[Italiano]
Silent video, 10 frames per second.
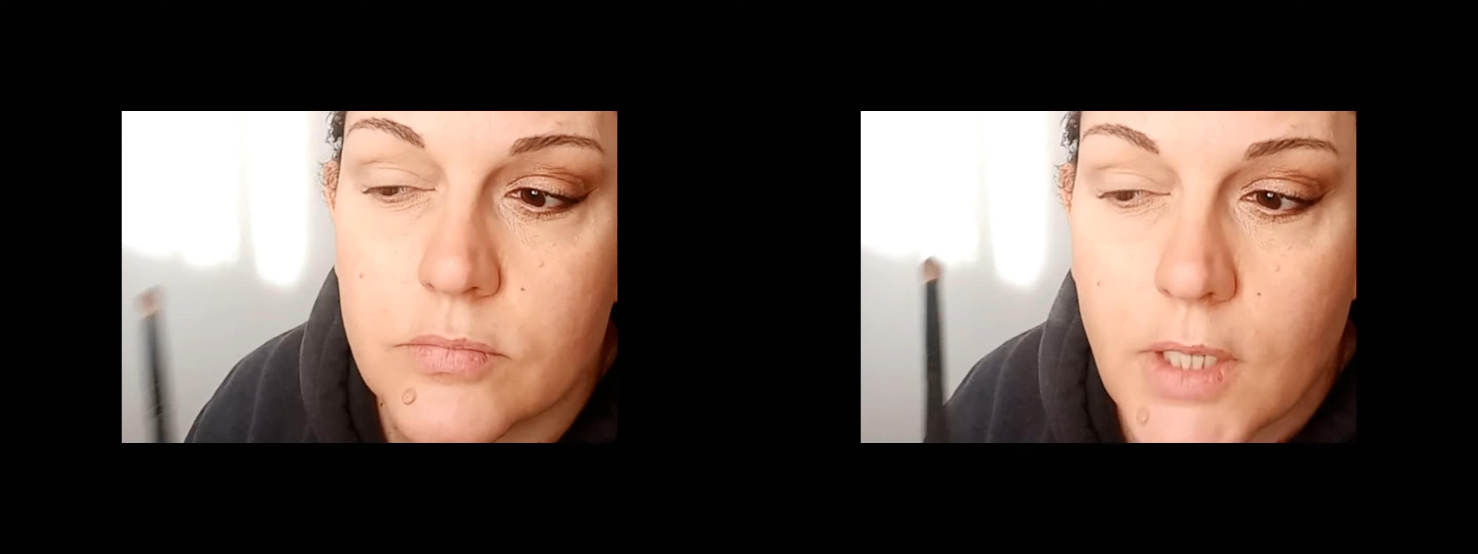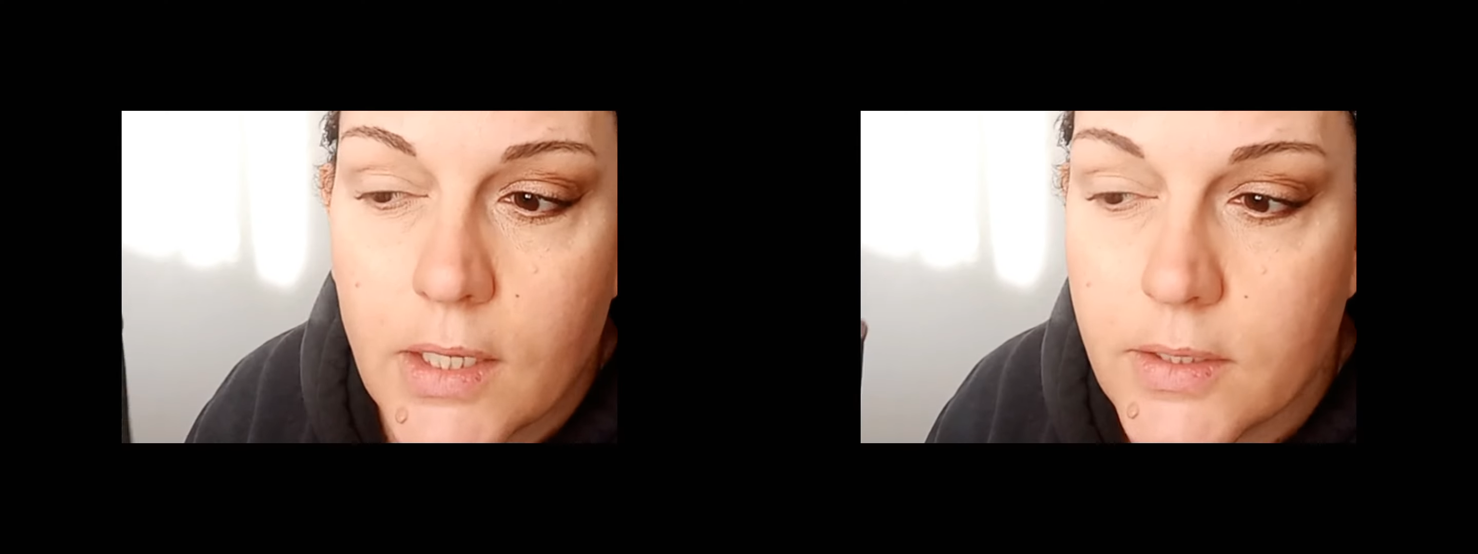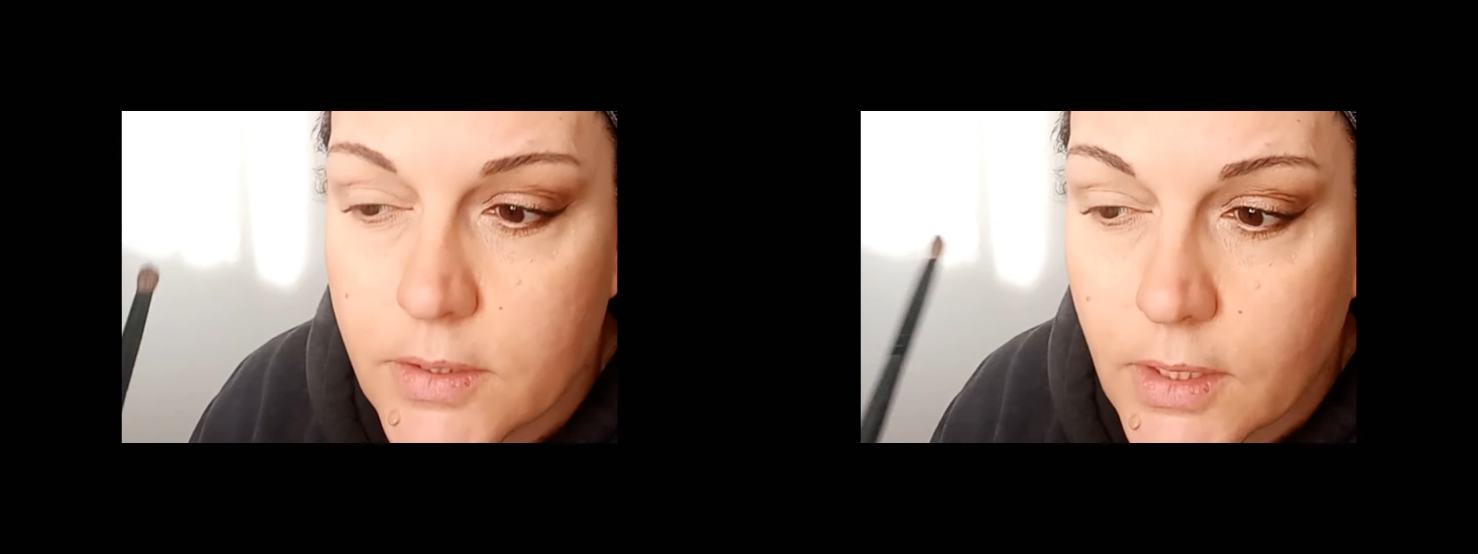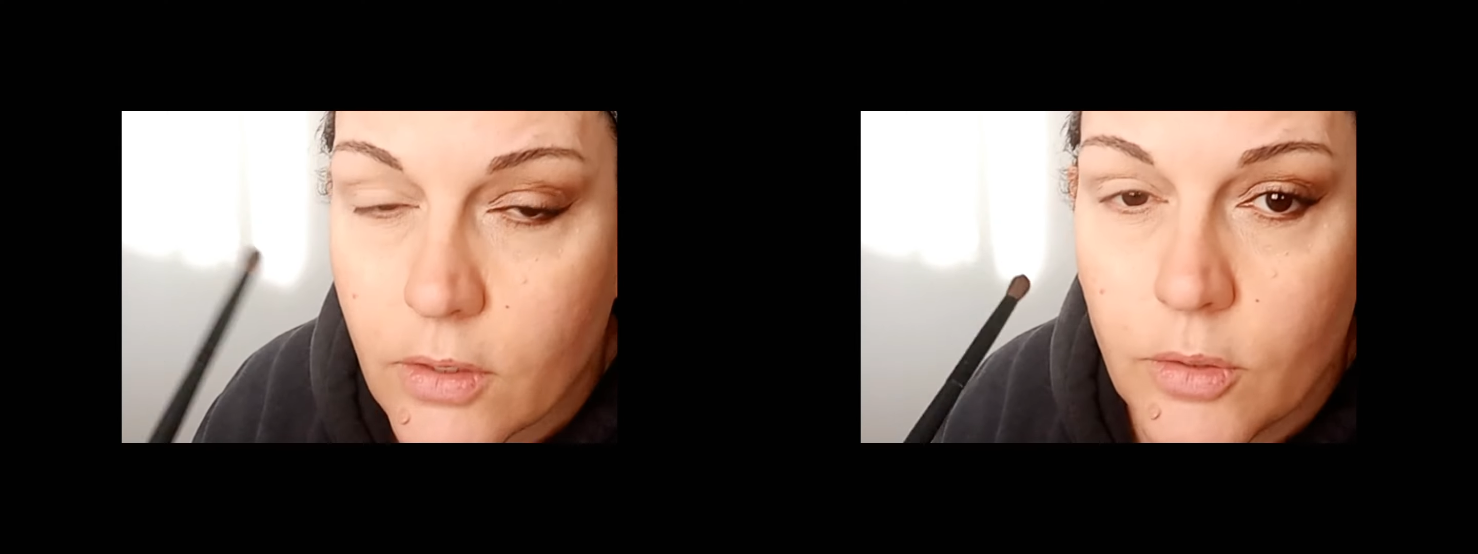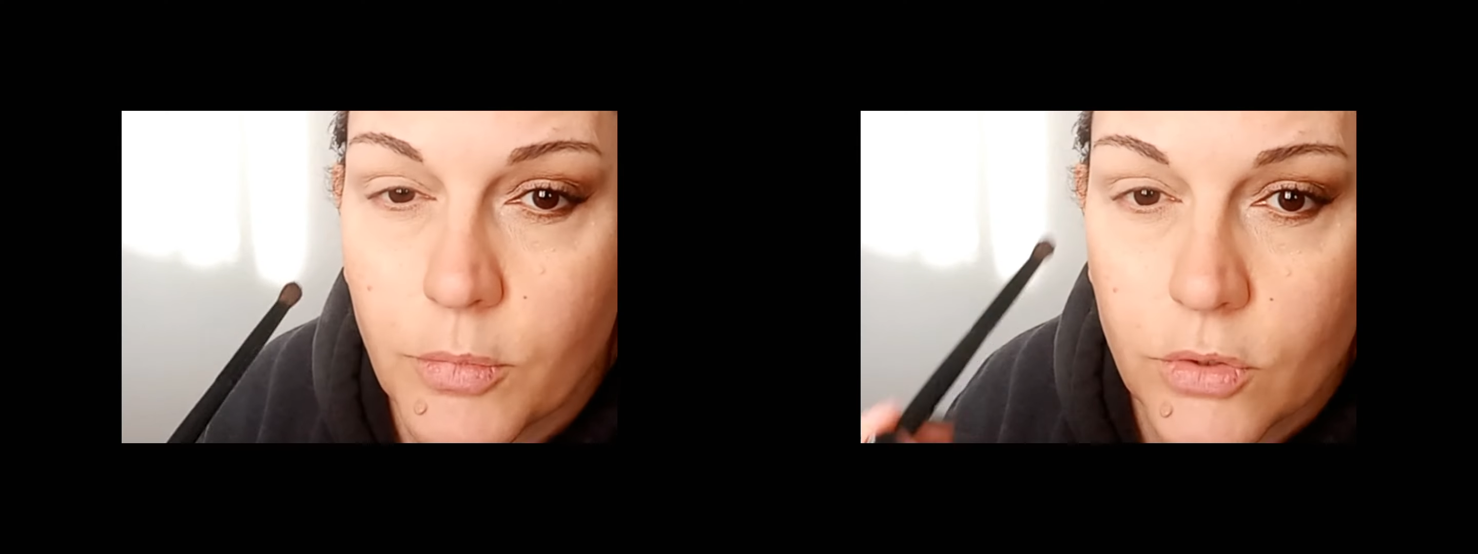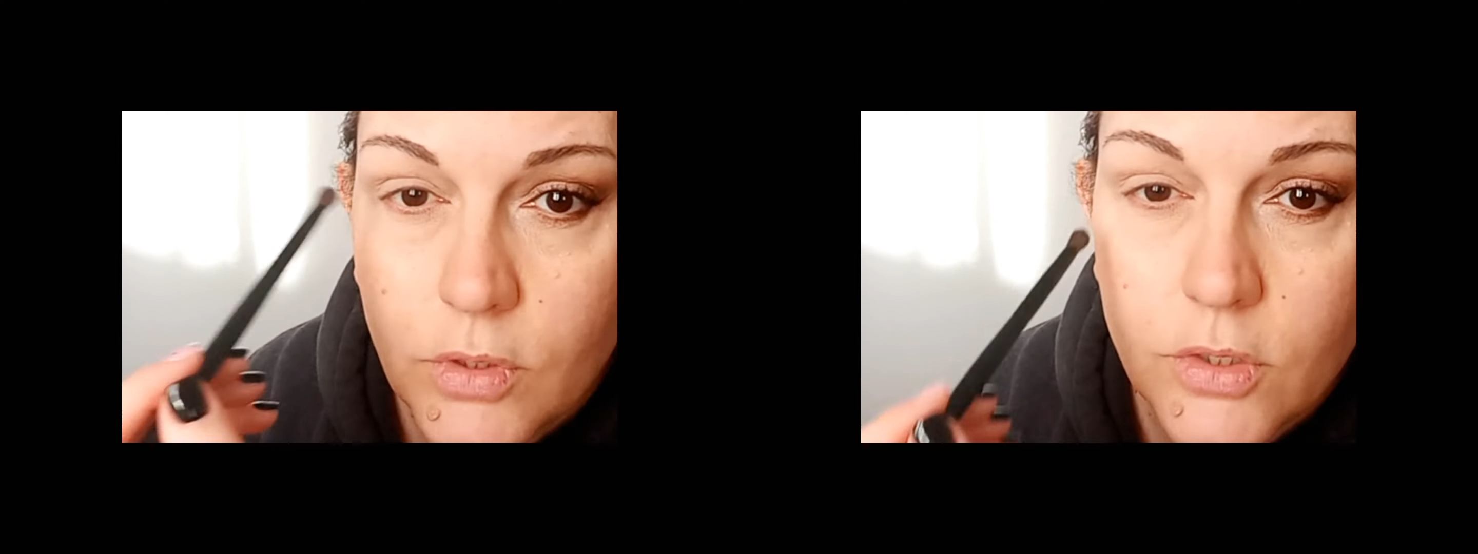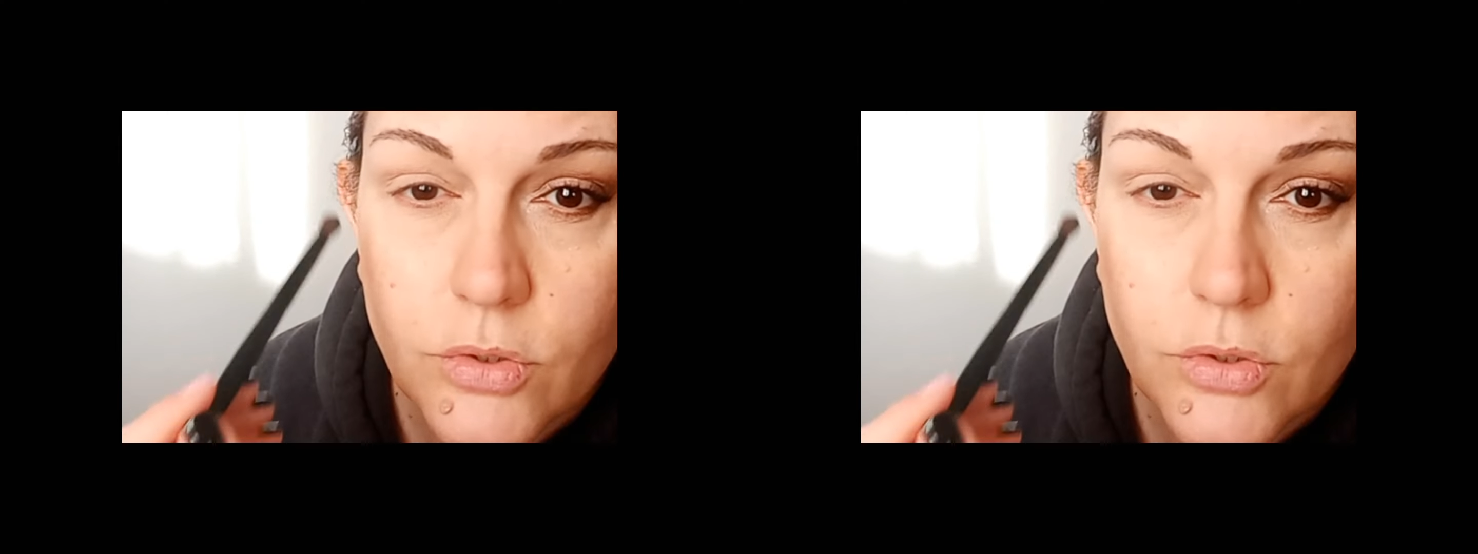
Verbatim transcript: all'esterno in modo da